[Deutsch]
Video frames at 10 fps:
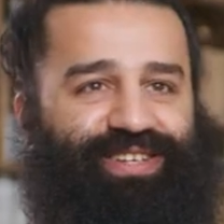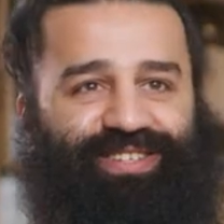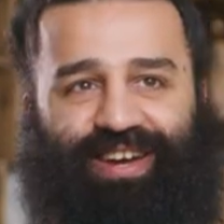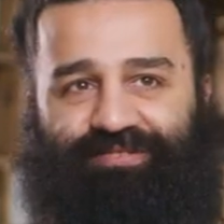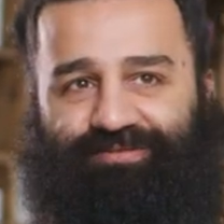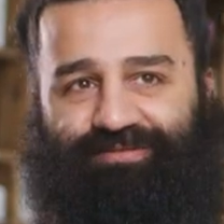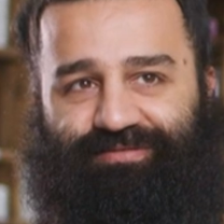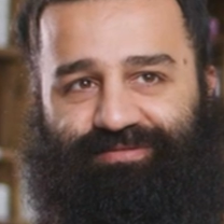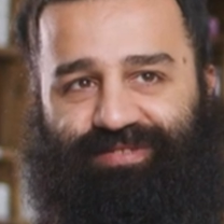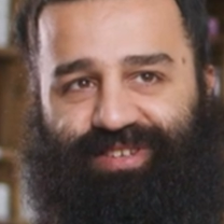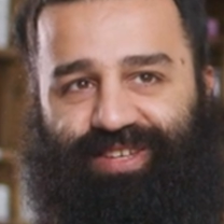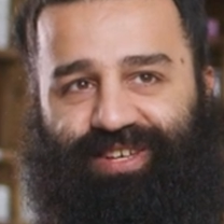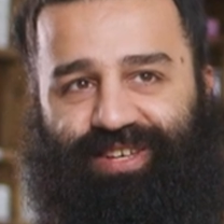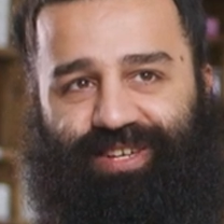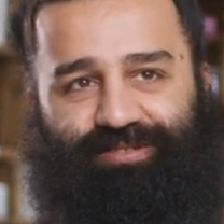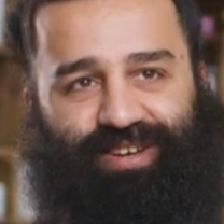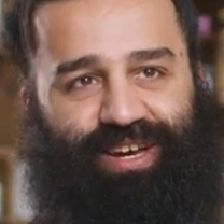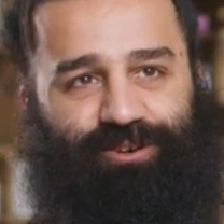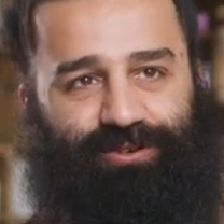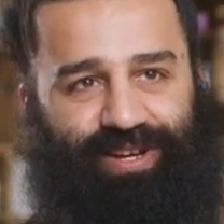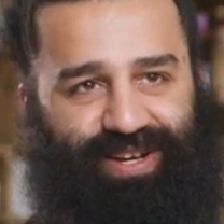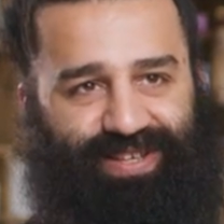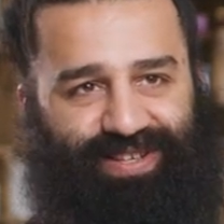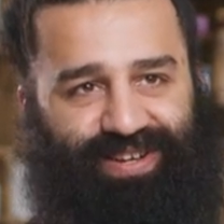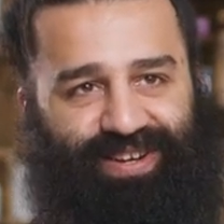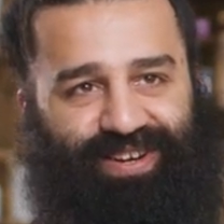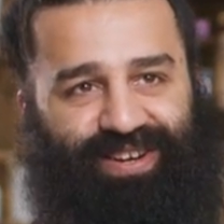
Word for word: als Chef. Ich will eher Kollege sein